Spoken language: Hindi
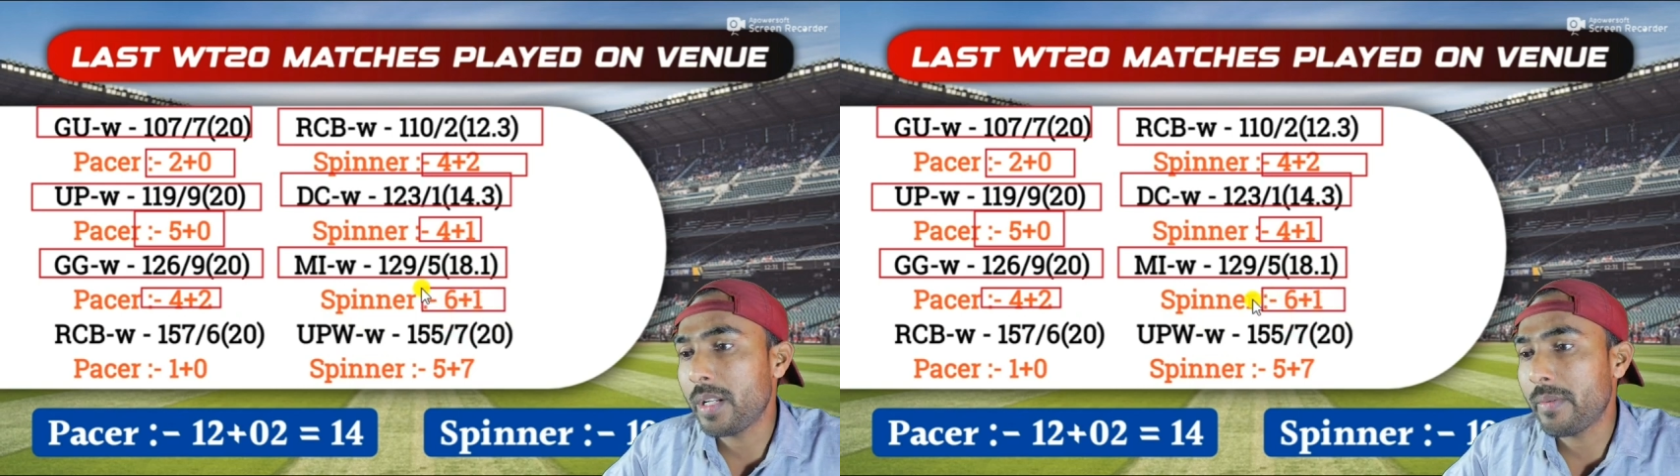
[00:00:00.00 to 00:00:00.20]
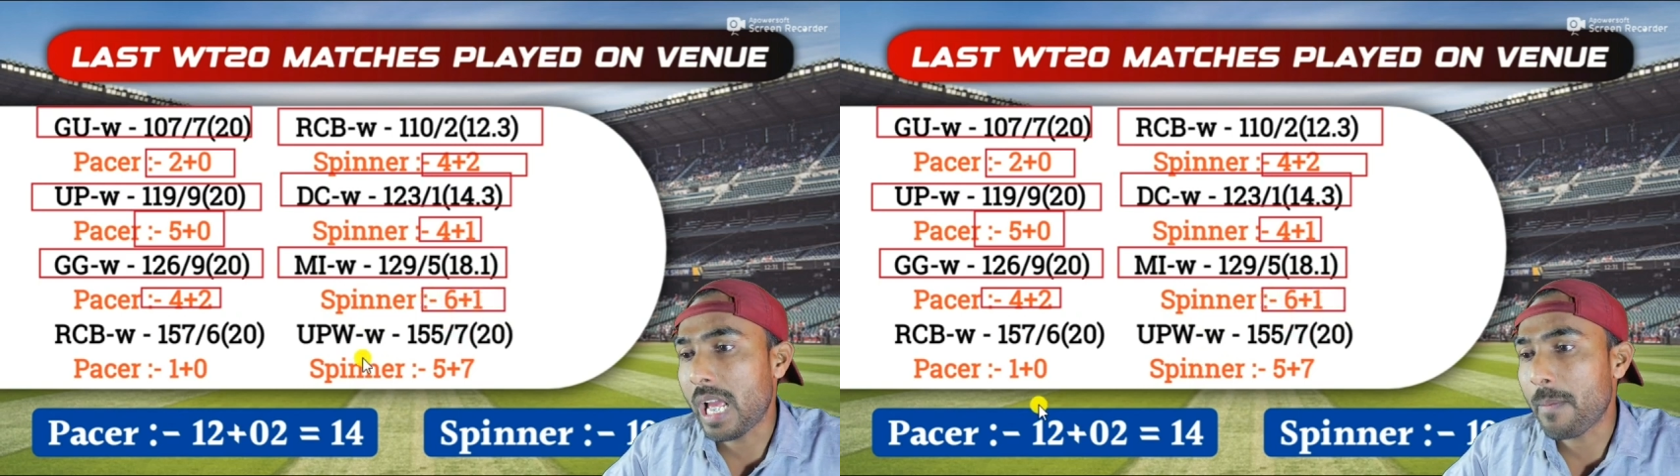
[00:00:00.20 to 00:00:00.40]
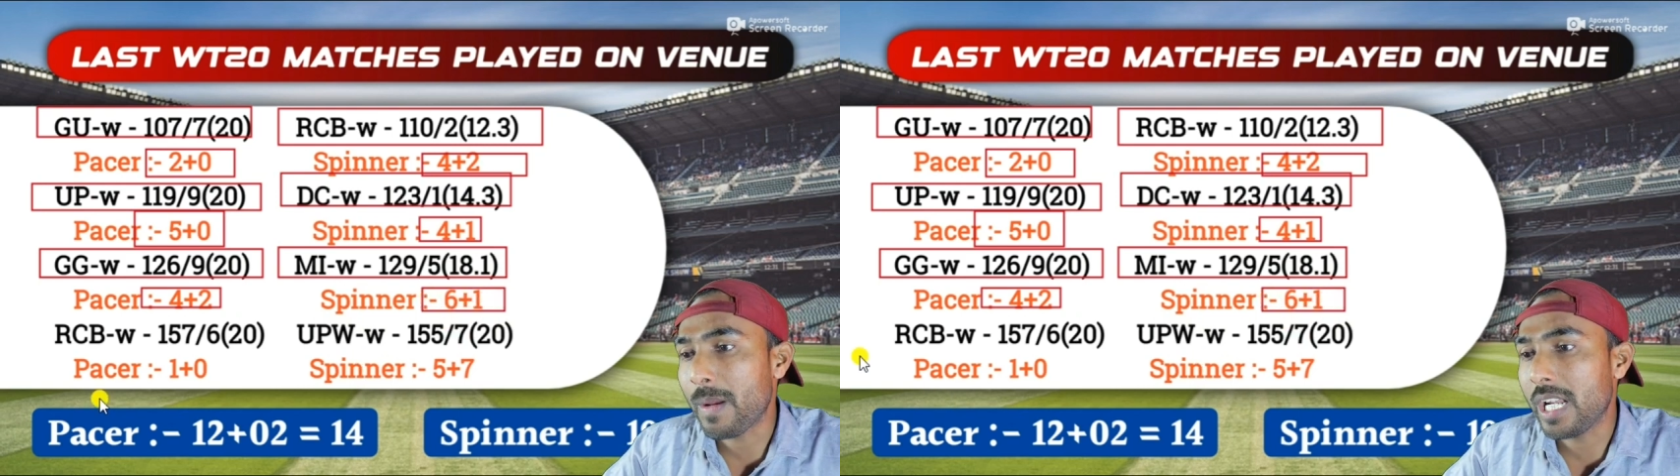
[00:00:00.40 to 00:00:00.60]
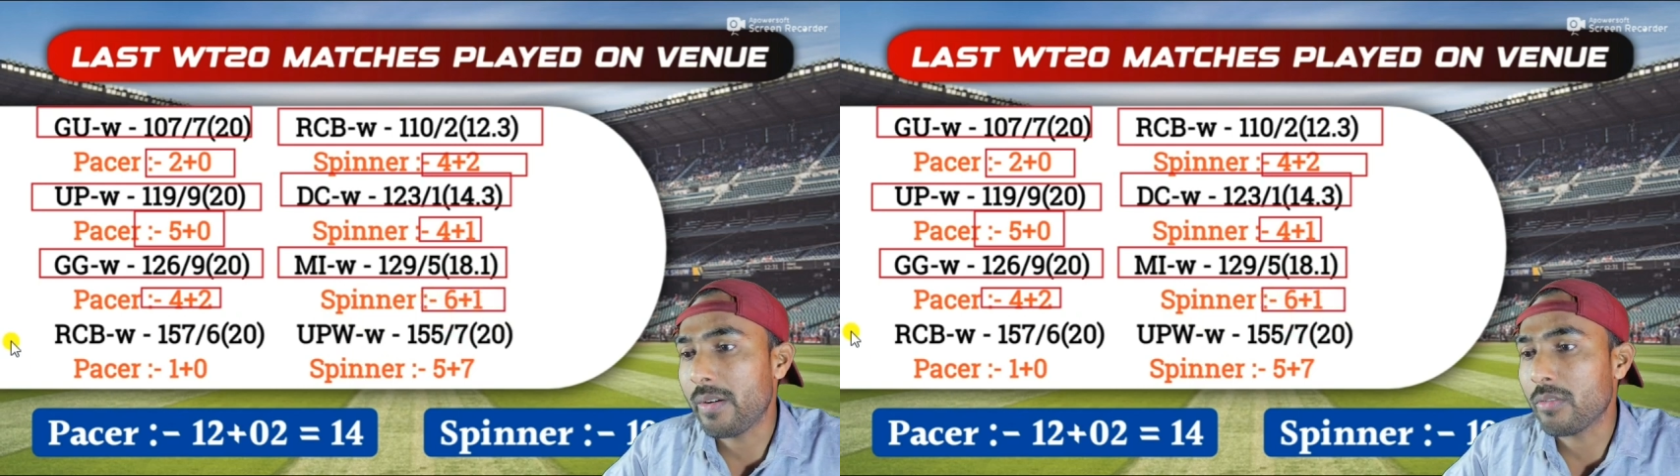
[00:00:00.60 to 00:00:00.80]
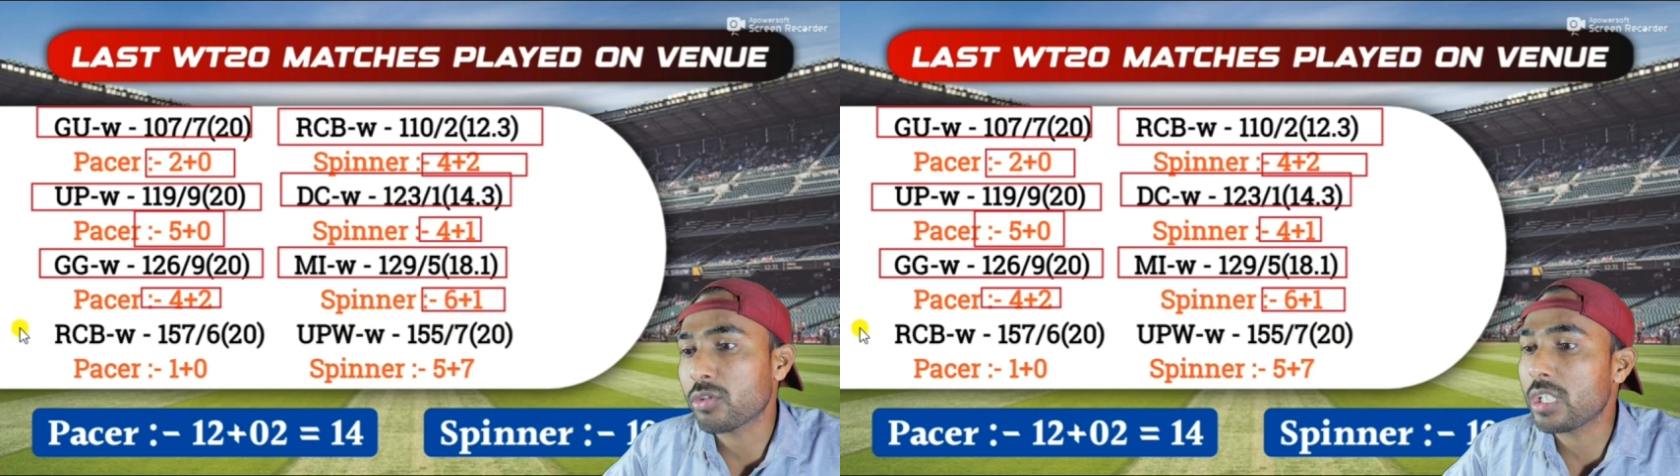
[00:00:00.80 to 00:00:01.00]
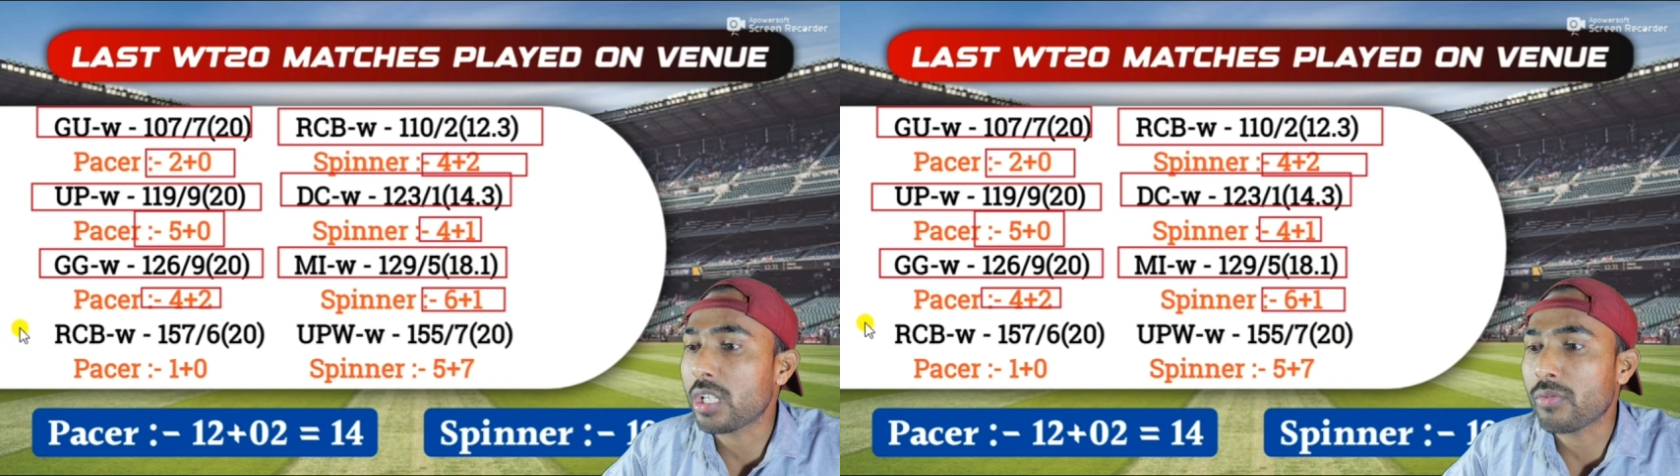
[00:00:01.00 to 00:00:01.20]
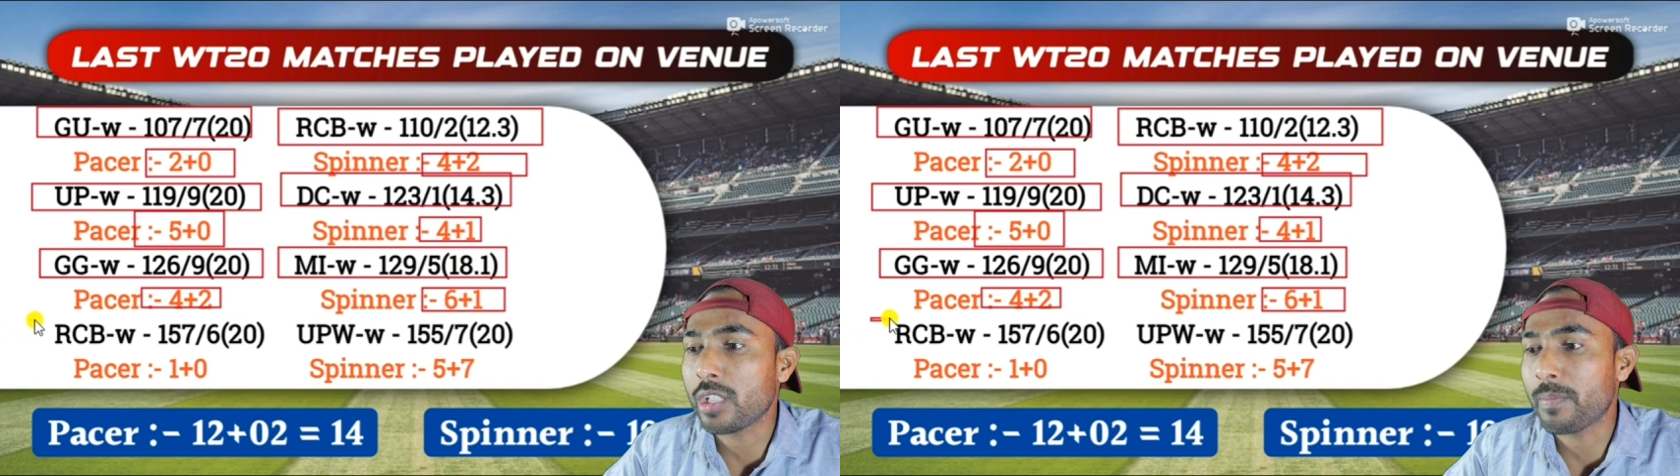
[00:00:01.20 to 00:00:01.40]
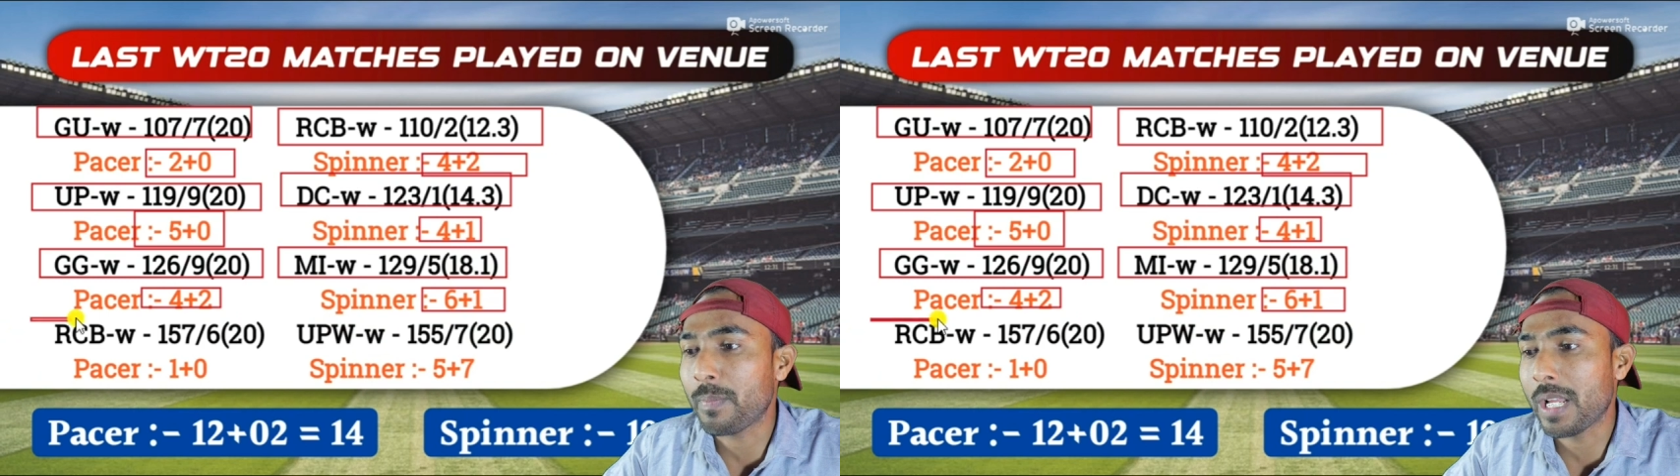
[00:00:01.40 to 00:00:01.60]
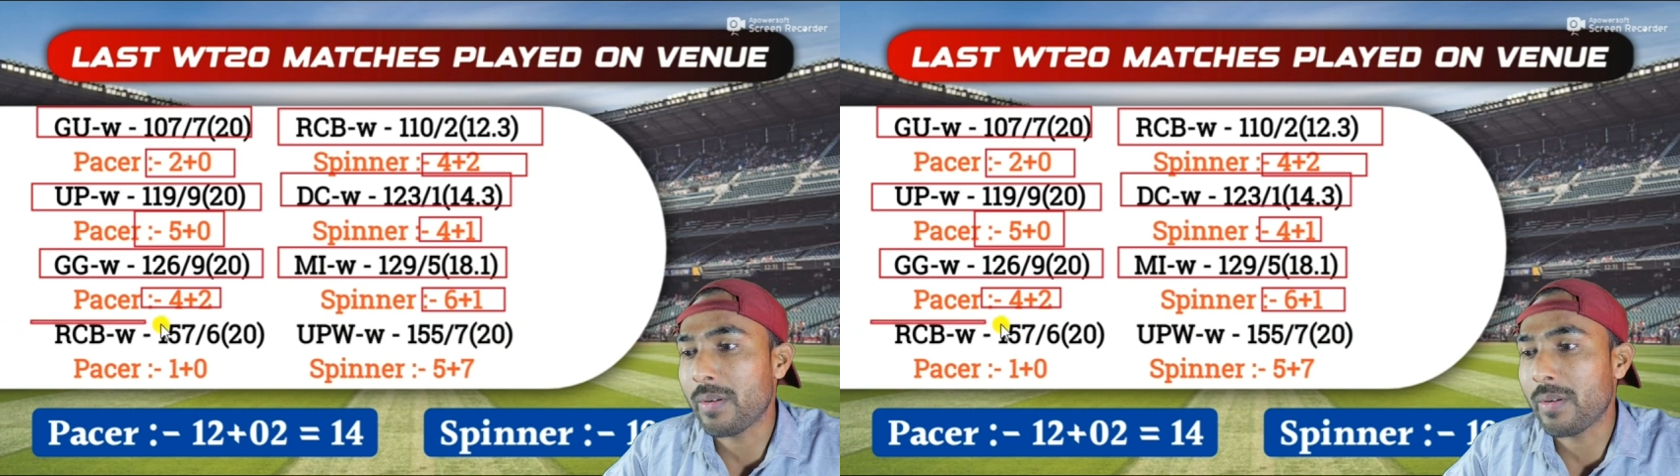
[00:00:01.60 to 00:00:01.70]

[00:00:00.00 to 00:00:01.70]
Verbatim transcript: ने बनाए पहले उससे सबसे